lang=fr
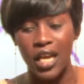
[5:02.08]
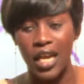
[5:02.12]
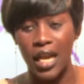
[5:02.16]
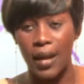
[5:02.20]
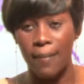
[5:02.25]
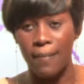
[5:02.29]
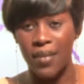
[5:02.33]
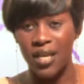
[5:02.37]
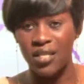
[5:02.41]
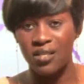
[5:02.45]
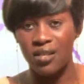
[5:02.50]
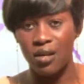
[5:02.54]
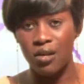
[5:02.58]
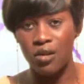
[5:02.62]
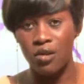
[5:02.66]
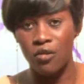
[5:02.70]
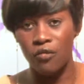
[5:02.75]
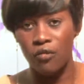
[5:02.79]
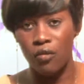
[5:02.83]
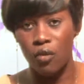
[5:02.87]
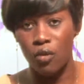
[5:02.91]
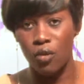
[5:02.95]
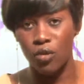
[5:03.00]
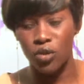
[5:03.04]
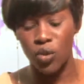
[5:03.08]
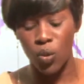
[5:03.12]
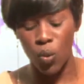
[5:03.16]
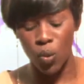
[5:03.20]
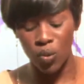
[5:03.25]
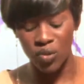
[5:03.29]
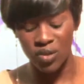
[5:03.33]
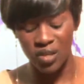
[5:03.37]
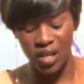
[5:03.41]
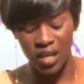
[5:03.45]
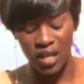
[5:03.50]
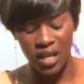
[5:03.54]
L'ambassade de France
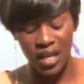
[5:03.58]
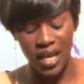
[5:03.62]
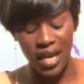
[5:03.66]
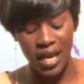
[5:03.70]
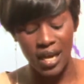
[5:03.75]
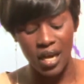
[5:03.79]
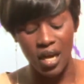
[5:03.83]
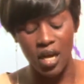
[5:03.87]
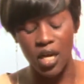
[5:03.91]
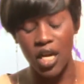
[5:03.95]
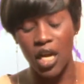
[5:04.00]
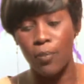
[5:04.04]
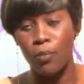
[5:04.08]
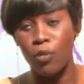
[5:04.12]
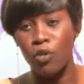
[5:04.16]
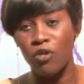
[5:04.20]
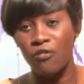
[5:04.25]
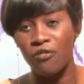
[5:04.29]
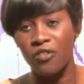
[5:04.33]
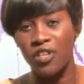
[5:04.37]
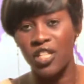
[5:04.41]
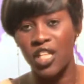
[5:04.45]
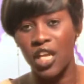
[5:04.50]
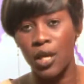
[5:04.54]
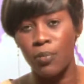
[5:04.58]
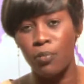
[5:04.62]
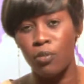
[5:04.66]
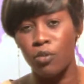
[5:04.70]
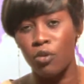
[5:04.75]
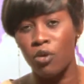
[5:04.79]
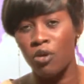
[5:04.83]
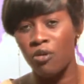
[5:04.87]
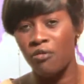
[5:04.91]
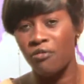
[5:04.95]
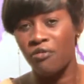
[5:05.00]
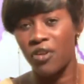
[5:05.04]
au Sénégal en a profité
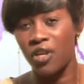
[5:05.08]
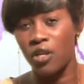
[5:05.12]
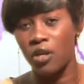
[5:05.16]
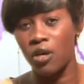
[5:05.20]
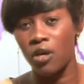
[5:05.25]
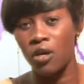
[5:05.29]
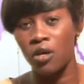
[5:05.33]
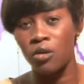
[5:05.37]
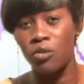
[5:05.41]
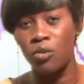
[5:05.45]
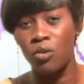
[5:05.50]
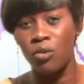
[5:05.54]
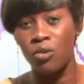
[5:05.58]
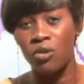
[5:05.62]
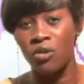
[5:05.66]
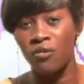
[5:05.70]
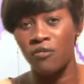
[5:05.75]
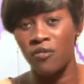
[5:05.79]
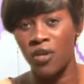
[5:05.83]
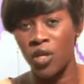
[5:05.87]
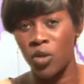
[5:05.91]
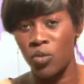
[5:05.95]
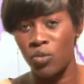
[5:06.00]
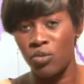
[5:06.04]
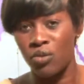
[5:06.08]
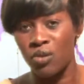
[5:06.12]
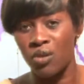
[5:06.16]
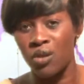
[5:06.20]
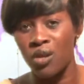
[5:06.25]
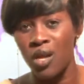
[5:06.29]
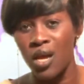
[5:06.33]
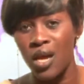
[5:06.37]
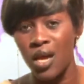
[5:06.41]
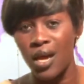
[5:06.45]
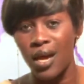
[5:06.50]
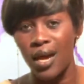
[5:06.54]
pour offrir un don de
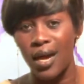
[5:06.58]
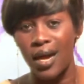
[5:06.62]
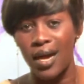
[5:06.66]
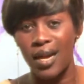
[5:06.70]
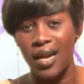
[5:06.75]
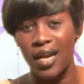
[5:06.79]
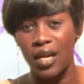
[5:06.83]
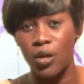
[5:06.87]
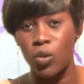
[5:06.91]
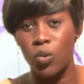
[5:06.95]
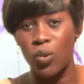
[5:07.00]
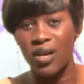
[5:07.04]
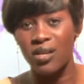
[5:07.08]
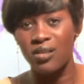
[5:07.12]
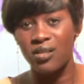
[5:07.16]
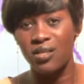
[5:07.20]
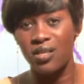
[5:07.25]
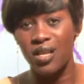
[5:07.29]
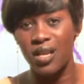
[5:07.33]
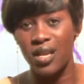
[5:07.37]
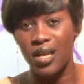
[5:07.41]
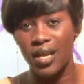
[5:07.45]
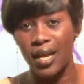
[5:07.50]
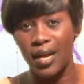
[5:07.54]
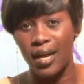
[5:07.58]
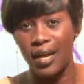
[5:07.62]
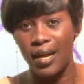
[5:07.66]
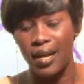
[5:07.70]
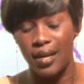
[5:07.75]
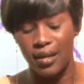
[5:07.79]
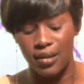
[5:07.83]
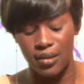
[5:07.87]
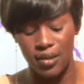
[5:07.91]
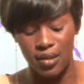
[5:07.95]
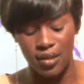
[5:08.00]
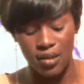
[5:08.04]
véhicules à la douane
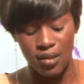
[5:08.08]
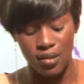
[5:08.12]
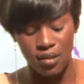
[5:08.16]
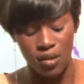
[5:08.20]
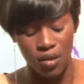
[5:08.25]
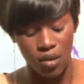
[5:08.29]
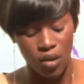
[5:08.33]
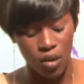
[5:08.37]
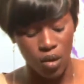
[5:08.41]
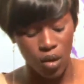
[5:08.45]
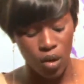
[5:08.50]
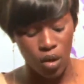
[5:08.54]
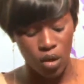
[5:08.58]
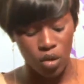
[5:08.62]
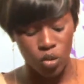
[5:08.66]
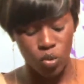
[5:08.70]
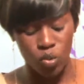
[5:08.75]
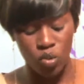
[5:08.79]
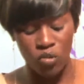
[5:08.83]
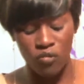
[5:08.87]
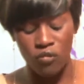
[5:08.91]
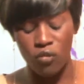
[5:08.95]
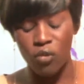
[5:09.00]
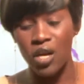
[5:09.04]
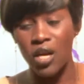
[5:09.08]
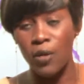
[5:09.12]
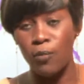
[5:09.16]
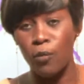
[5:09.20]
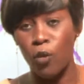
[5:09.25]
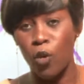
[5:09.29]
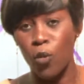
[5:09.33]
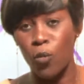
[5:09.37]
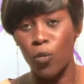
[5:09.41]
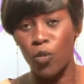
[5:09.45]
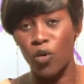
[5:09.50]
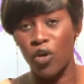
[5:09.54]
sénégalaise. Suivons les
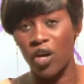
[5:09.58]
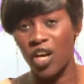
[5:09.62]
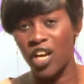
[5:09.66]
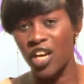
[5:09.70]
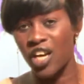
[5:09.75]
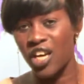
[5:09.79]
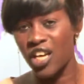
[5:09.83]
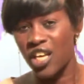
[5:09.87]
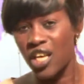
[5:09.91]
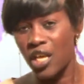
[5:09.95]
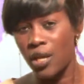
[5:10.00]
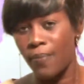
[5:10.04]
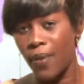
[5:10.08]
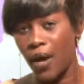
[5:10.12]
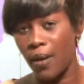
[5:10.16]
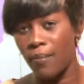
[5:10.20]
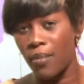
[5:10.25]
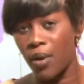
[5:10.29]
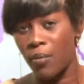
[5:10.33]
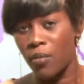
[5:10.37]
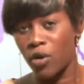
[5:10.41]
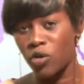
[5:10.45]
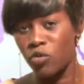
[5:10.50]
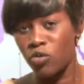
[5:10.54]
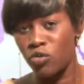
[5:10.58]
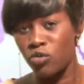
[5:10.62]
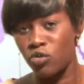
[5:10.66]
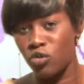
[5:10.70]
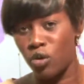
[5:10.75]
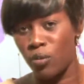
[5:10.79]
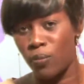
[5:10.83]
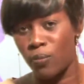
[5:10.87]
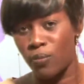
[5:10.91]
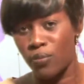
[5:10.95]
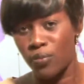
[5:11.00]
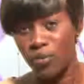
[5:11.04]
propos recueillis par Mamadou
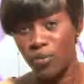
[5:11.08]
Diop.